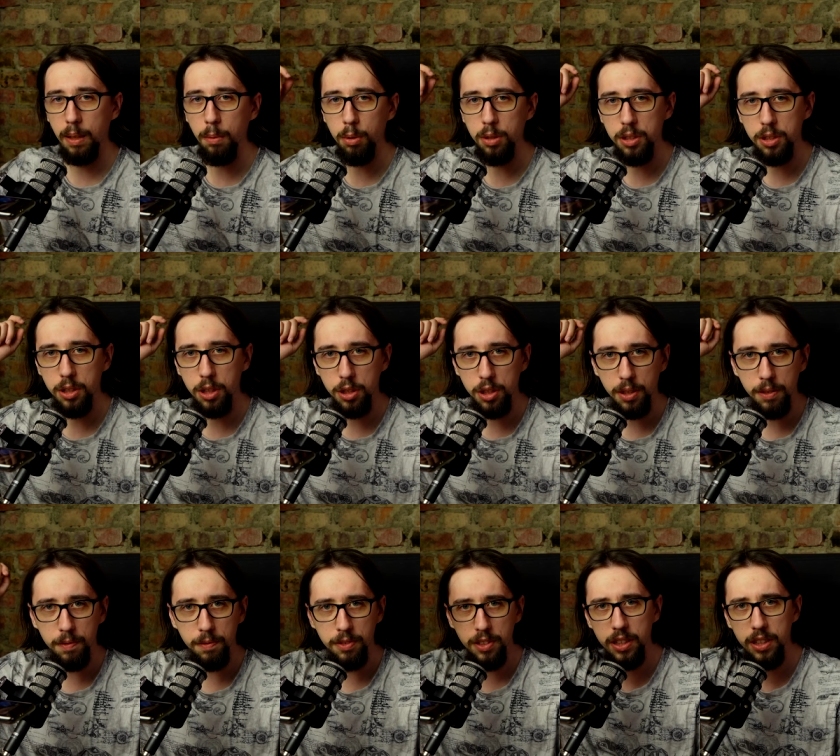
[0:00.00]
samo liczę,
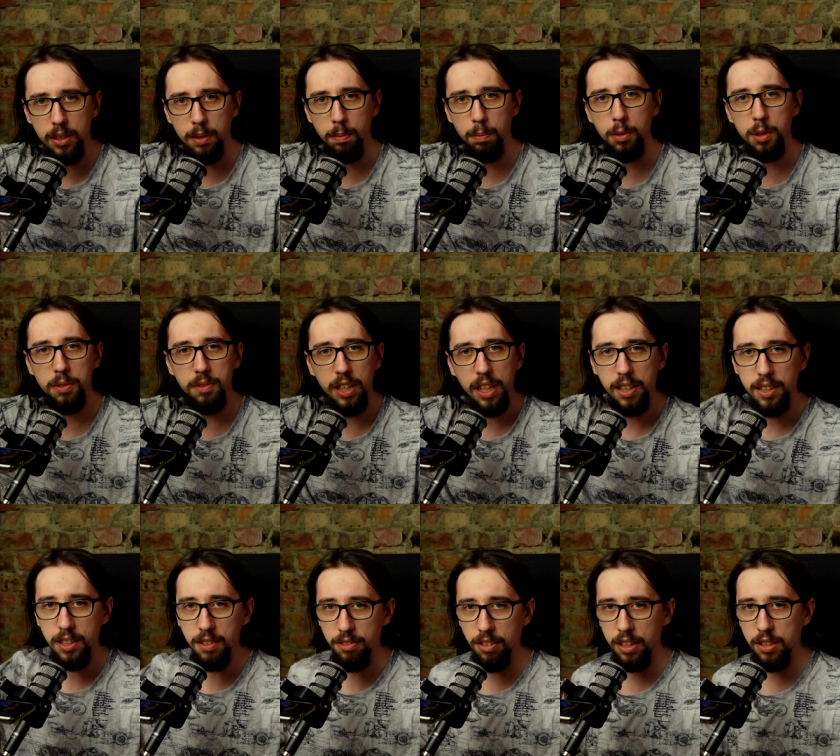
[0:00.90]
że wy, mój
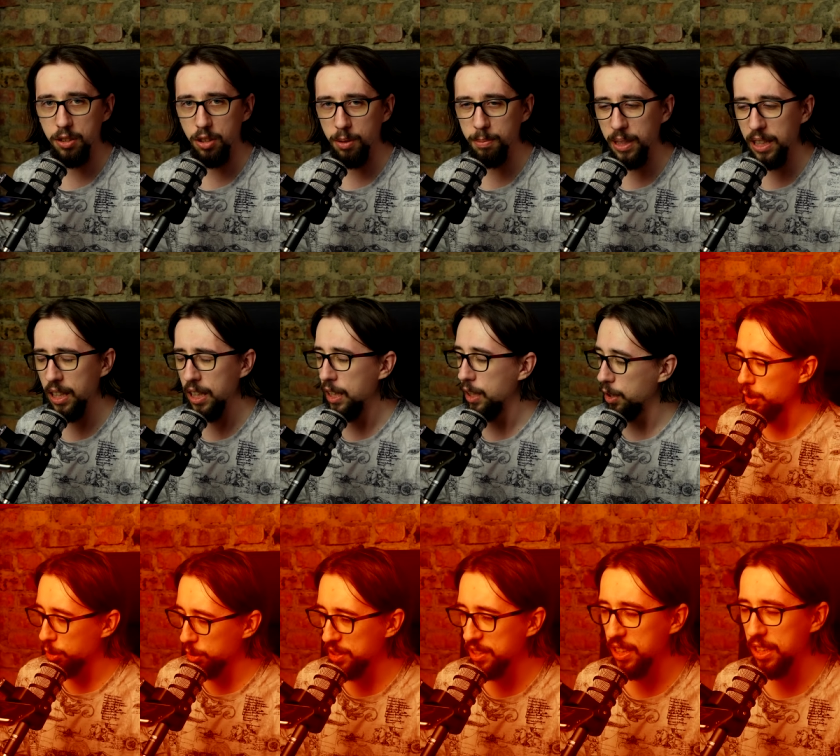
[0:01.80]
wierny fandomie,
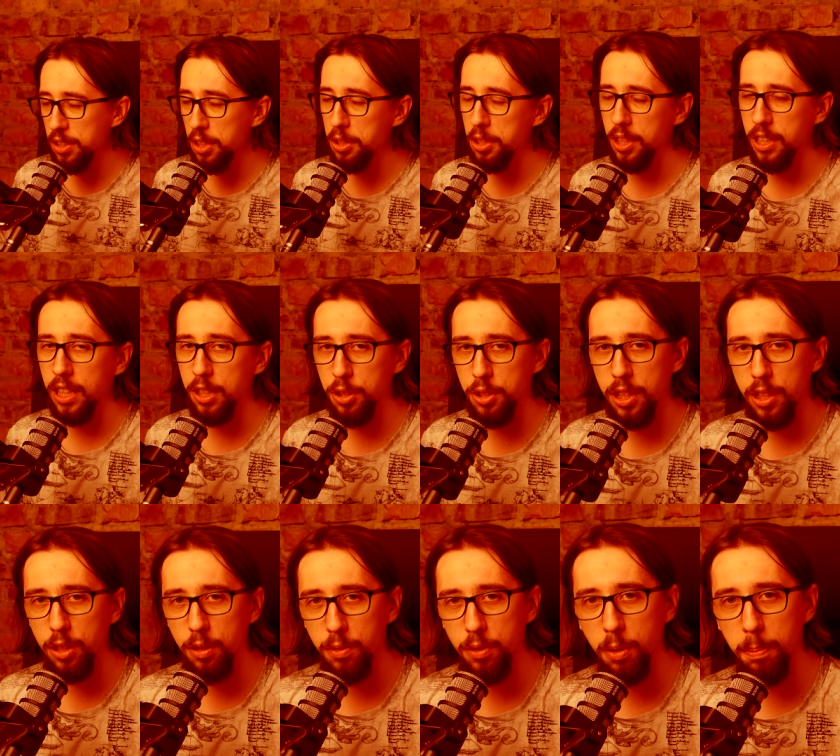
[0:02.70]
rozjedziecie
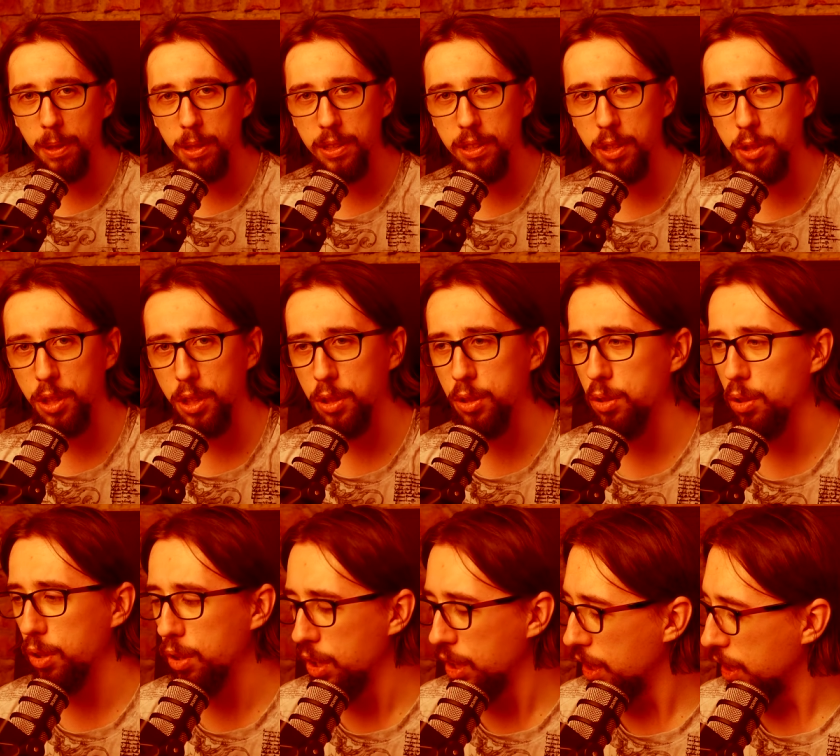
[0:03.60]
każdego w komentarzach, to
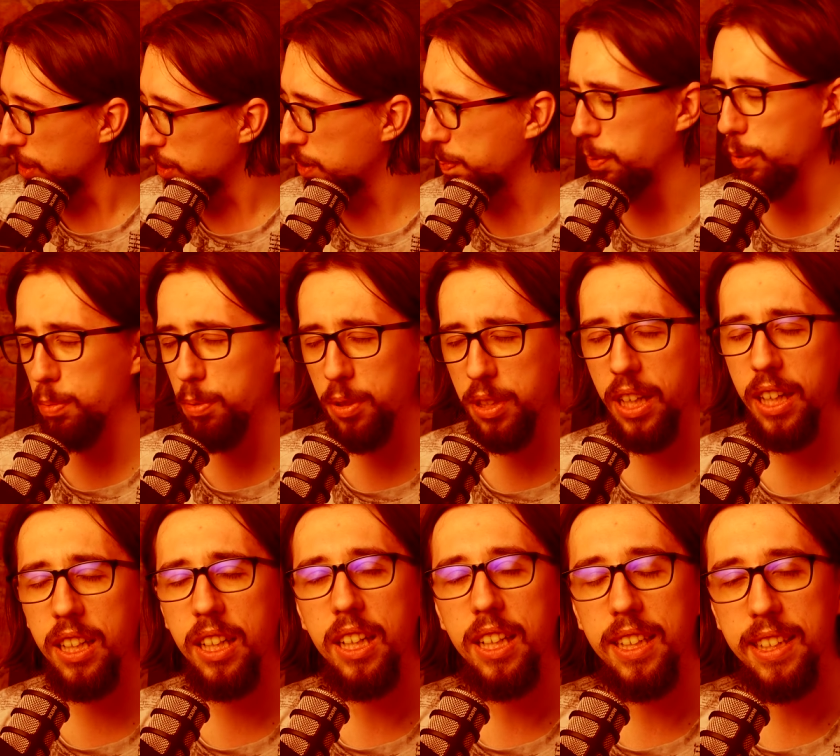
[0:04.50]

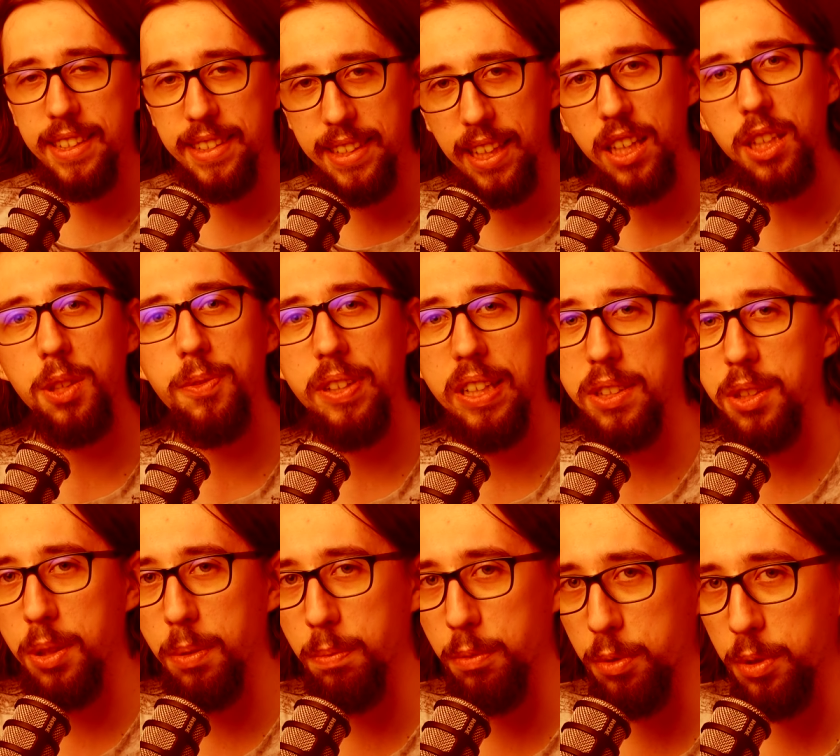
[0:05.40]
spróbuje
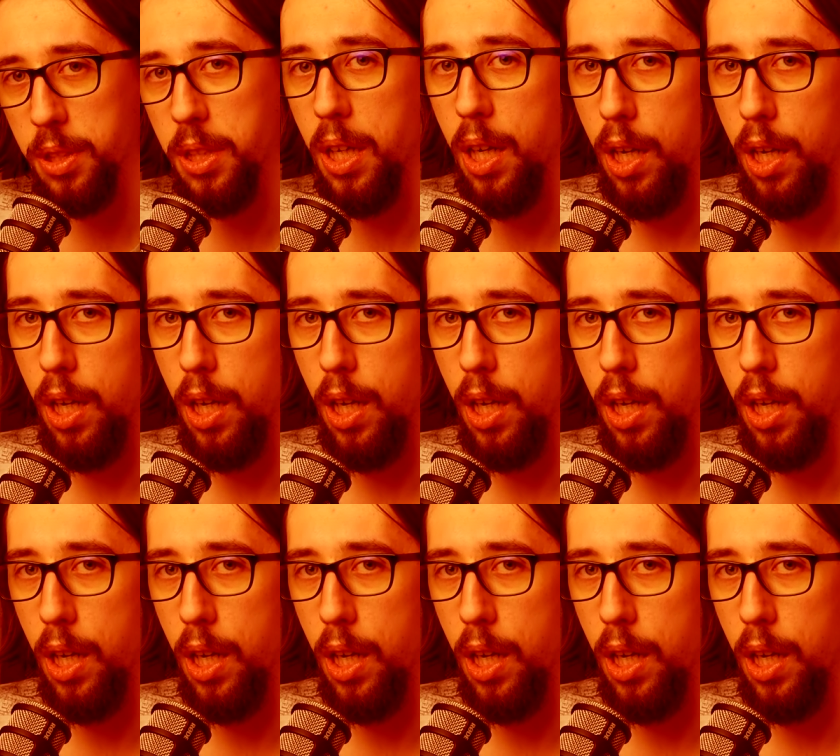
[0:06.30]
zachwiać mój